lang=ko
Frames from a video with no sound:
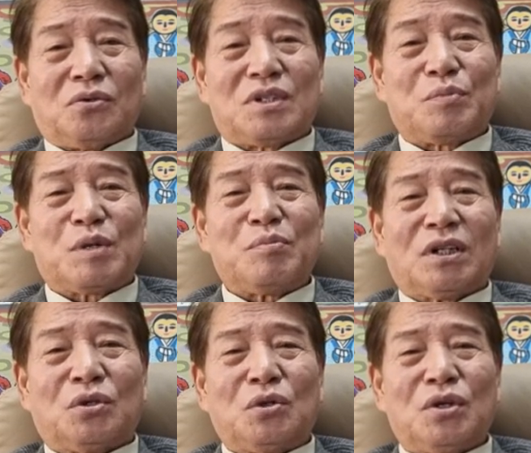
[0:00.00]

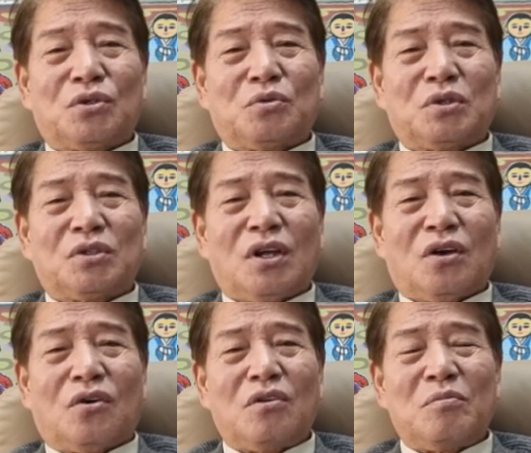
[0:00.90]
집집마다 돌려주는 게
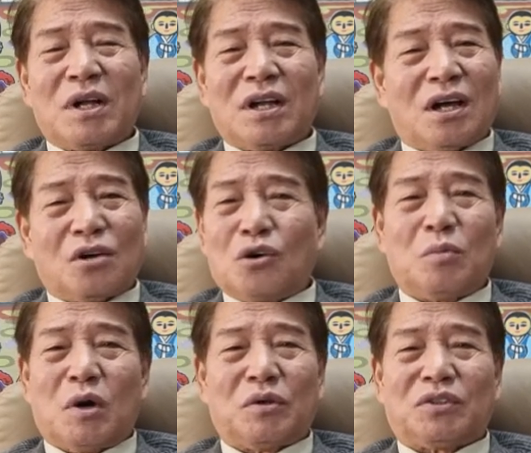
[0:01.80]
얼마나
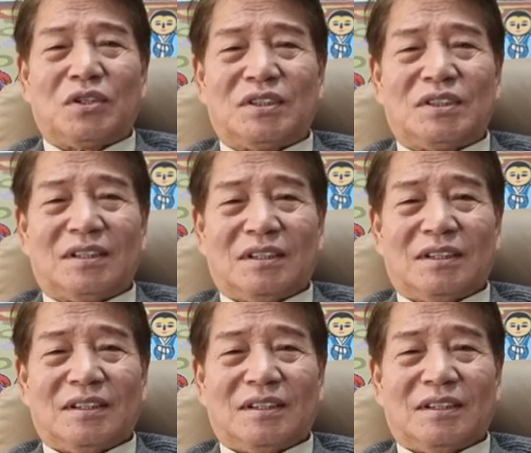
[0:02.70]
고마웠던지.